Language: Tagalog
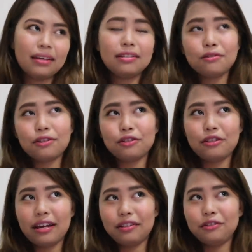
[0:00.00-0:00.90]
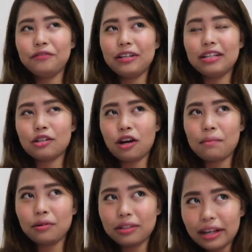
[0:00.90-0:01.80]
Siguro ito din, yung feelings ko
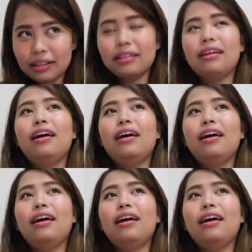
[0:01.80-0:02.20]
about that.